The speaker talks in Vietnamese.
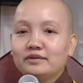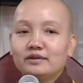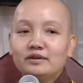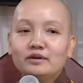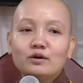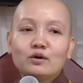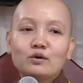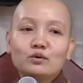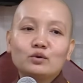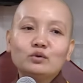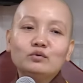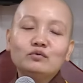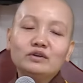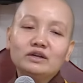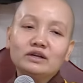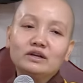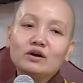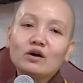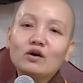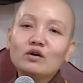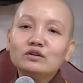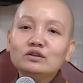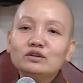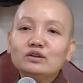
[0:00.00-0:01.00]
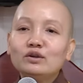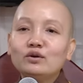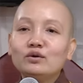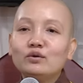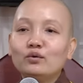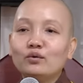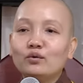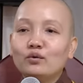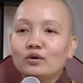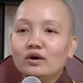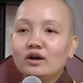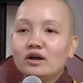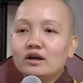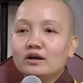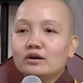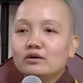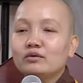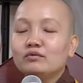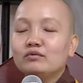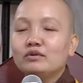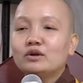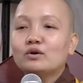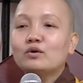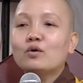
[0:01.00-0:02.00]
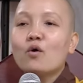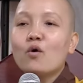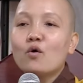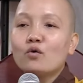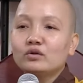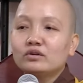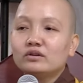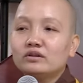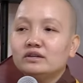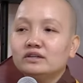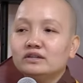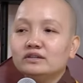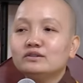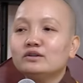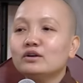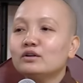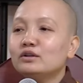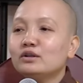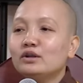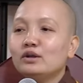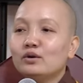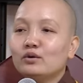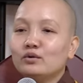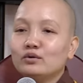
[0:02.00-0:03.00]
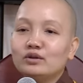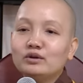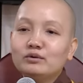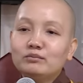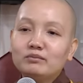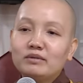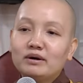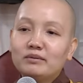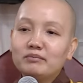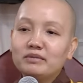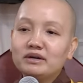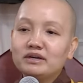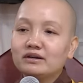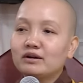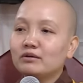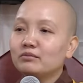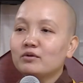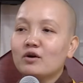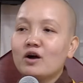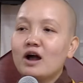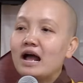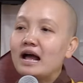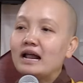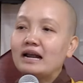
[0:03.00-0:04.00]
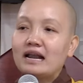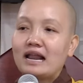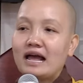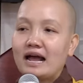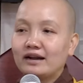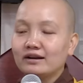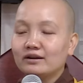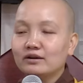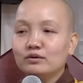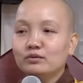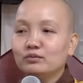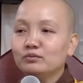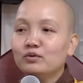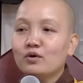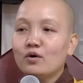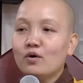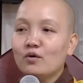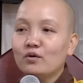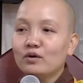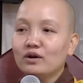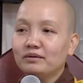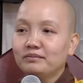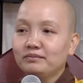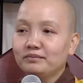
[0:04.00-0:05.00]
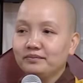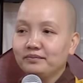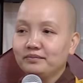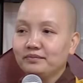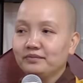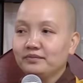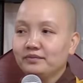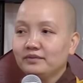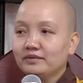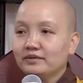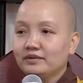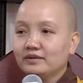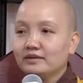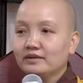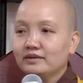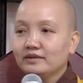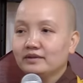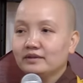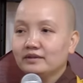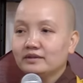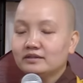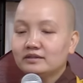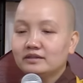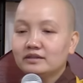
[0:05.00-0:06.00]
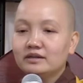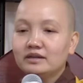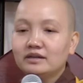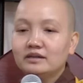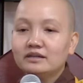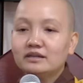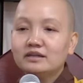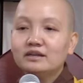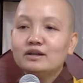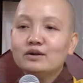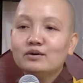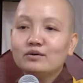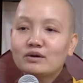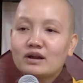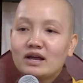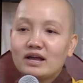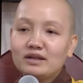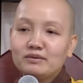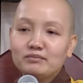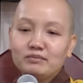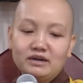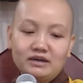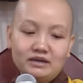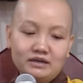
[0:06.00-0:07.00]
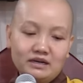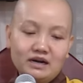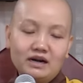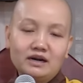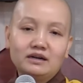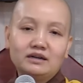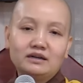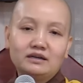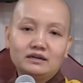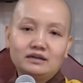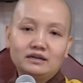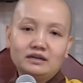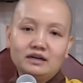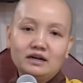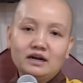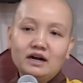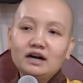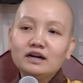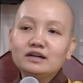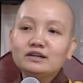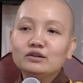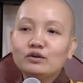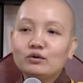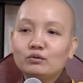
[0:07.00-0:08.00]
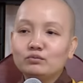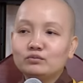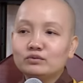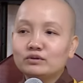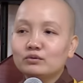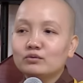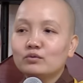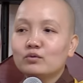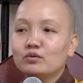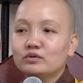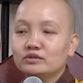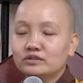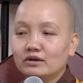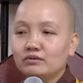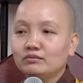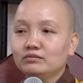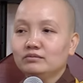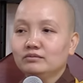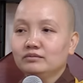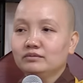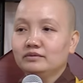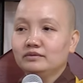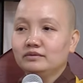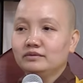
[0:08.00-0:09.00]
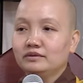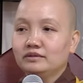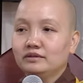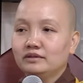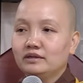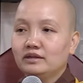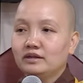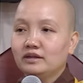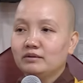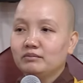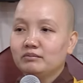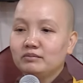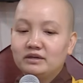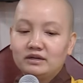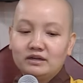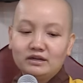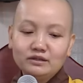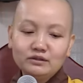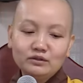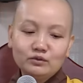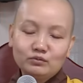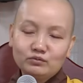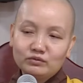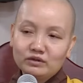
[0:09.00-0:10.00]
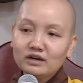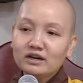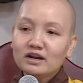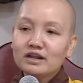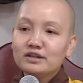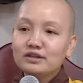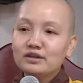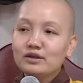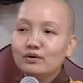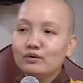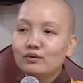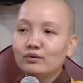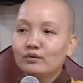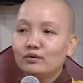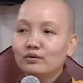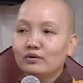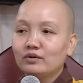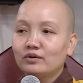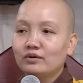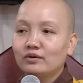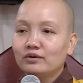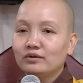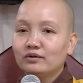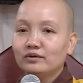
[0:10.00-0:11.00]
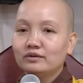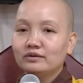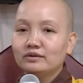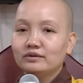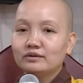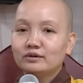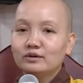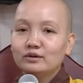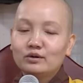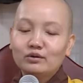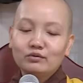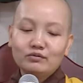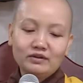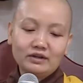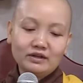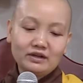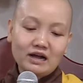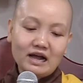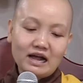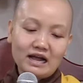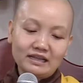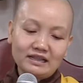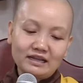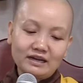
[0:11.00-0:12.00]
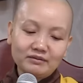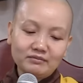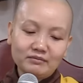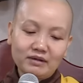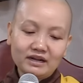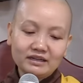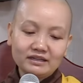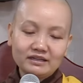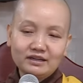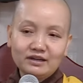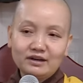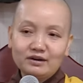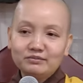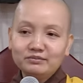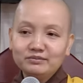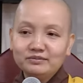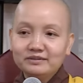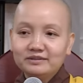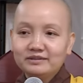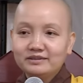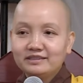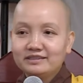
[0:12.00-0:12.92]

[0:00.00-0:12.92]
Chứ còn quý vị có nhiều, quý vị cột giữ cho nhiều nhưng mà mình không có an lạc, nó cũng khổ lắm. Cho nên cái điều này mình cần ứng dụng trong cuộc sống. Mình ứng dụng rất là nhiều. Rồi quý vị có ai thắc mắc gì không?